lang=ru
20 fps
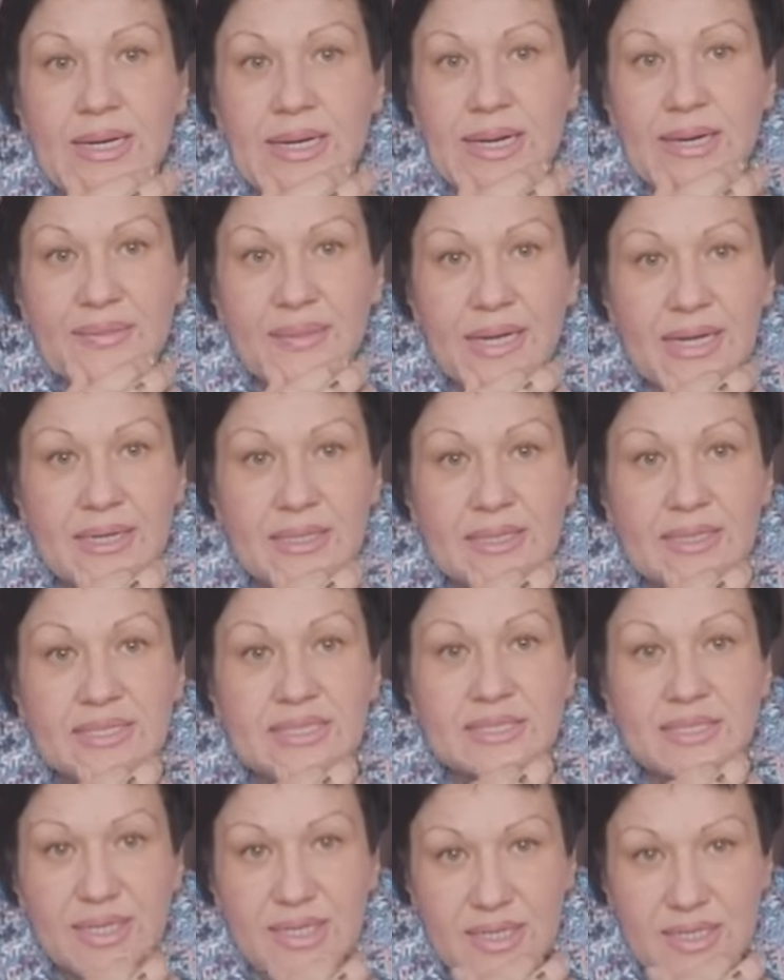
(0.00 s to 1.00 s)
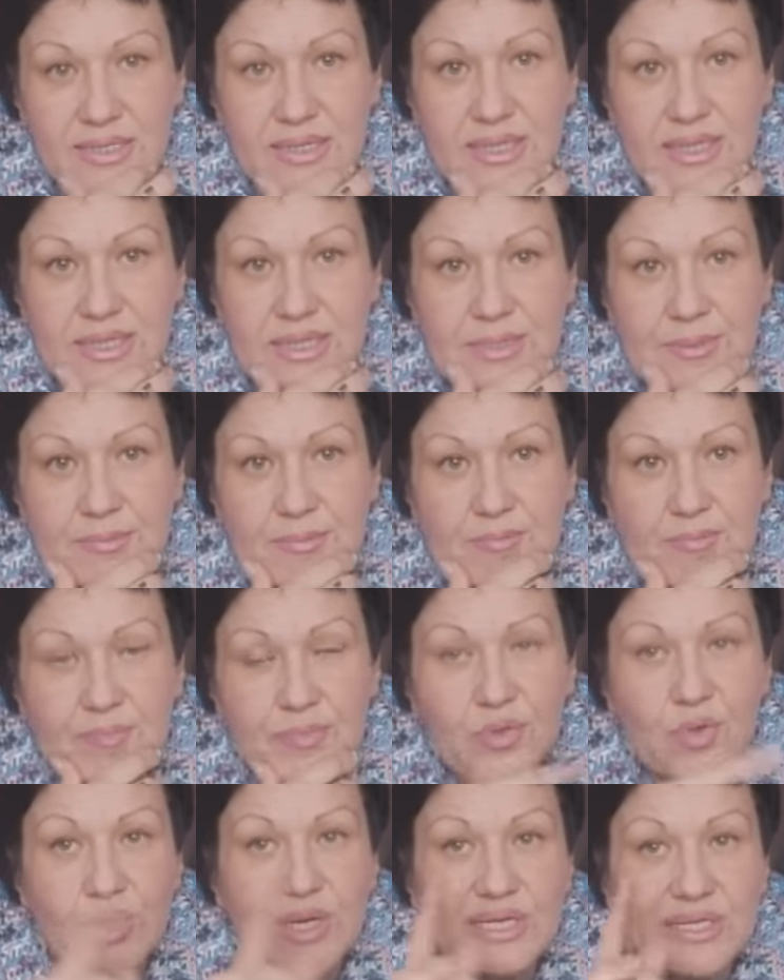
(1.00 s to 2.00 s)
она не знает.
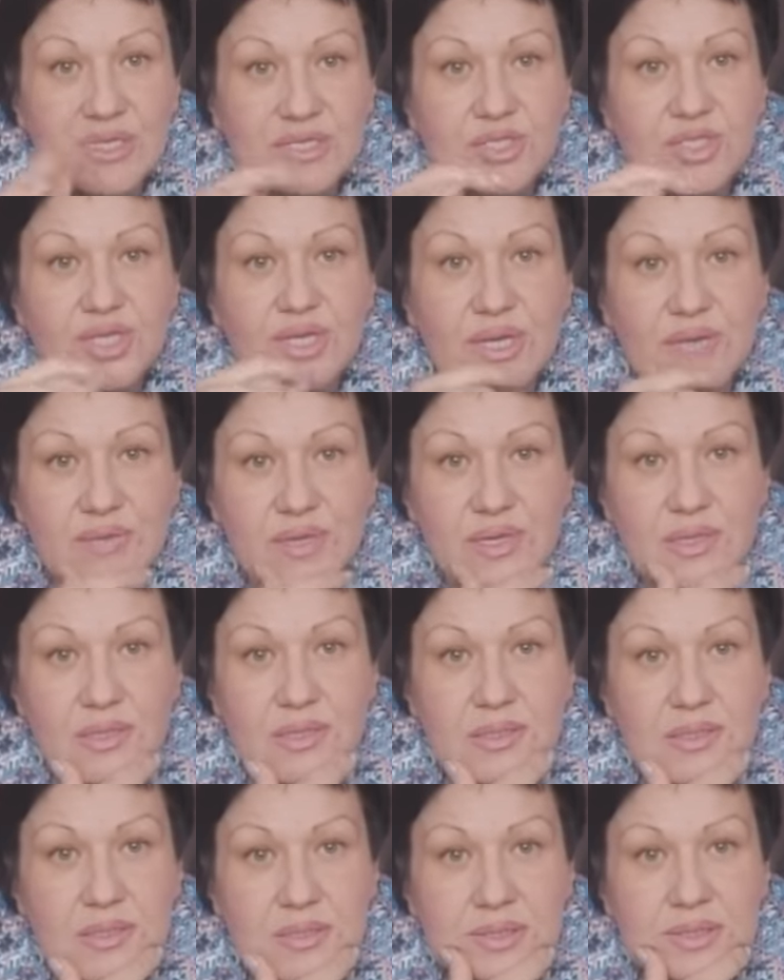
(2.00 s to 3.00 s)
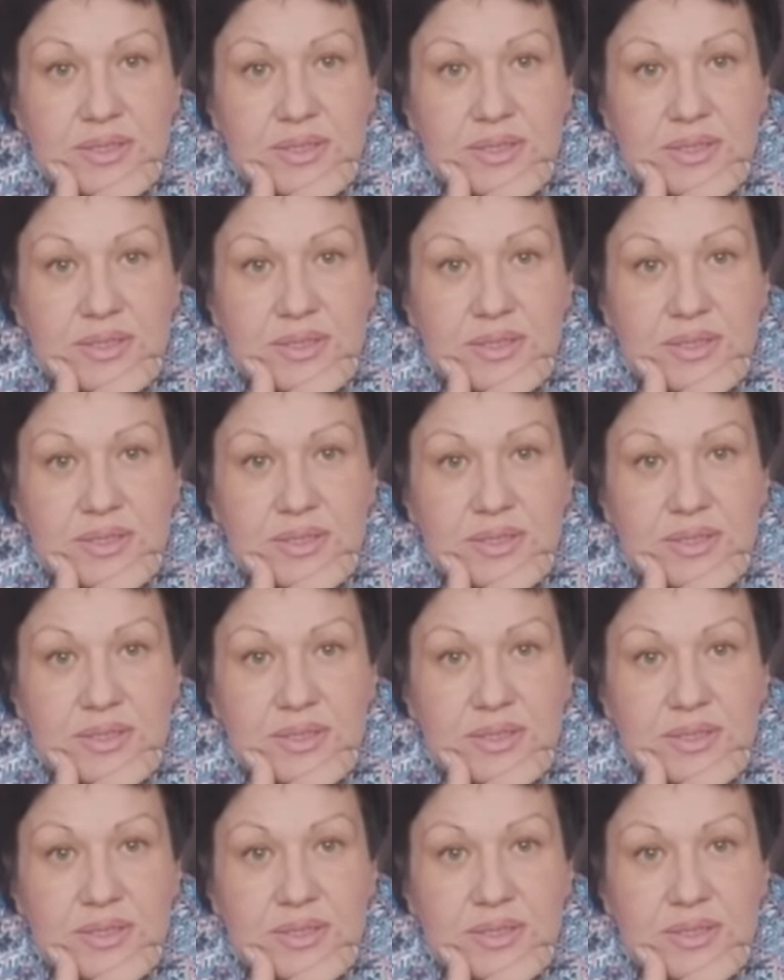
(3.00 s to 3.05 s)
Но этот человек